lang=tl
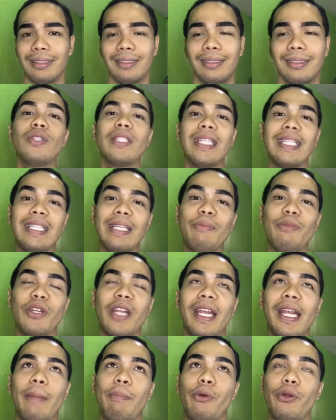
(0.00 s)
Sisimulan
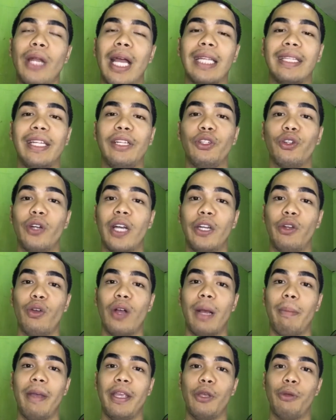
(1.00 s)
na po natin kung ano
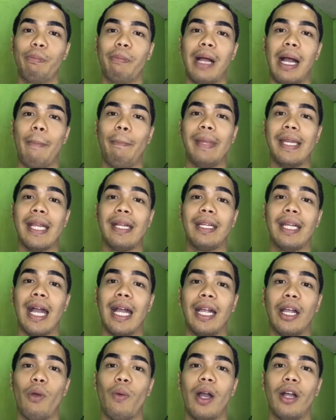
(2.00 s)
nga ba yung mga
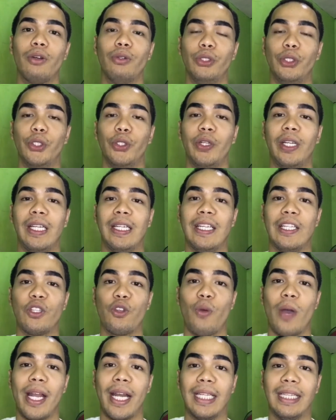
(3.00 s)
pinaggagawa ko during this
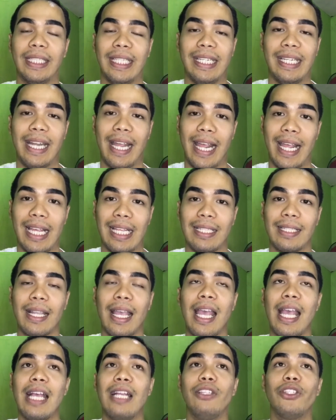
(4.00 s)
quarantine days.
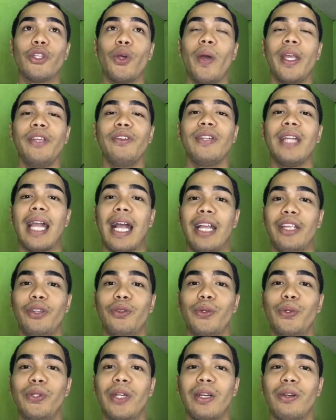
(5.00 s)
So ayun nga,
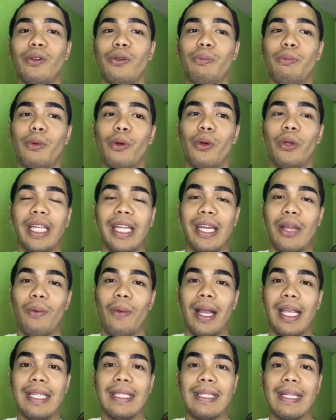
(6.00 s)
yung una ko pong
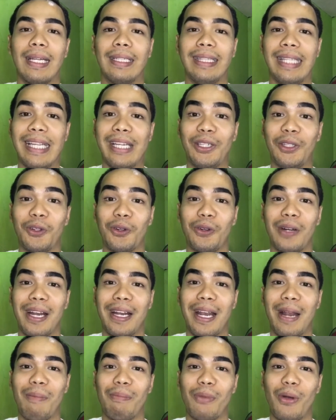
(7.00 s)
ginawa is nag-TikTok na
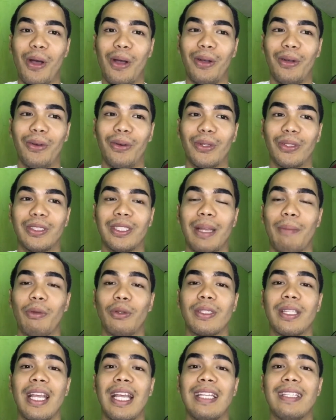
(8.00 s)
lang po ako.
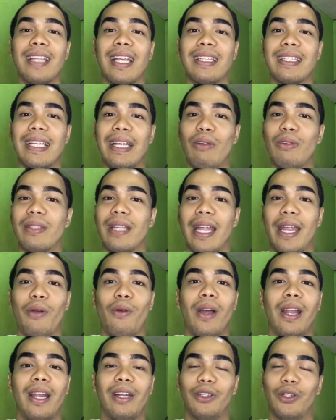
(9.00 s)
Tapos sasayaw-sayaw
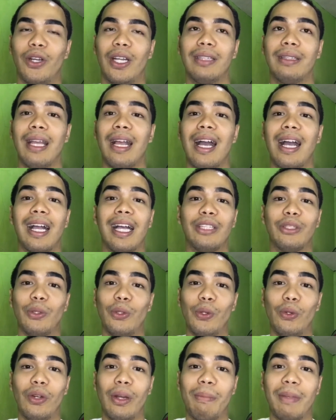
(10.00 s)
ka lang doon at
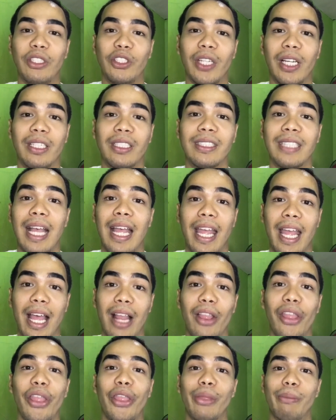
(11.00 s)
nakakatulong naman siya sa
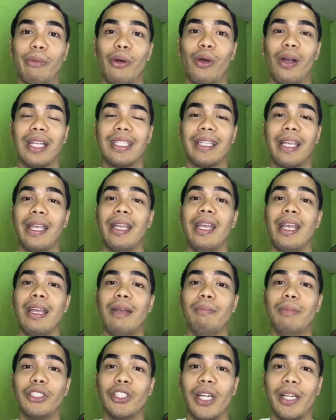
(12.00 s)
health mo kasi
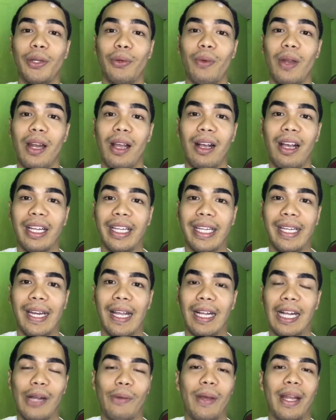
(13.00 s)
masyadong wala kang
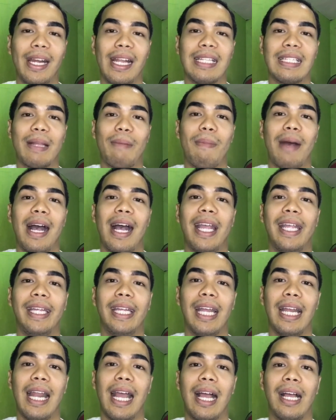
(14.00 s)
ginagawa na sa bahay
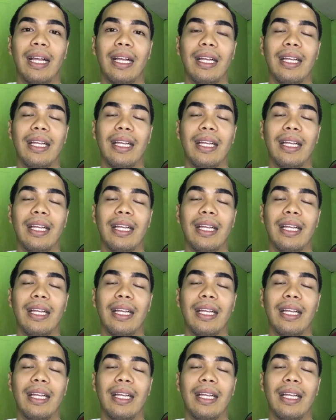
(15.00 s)
ka lang.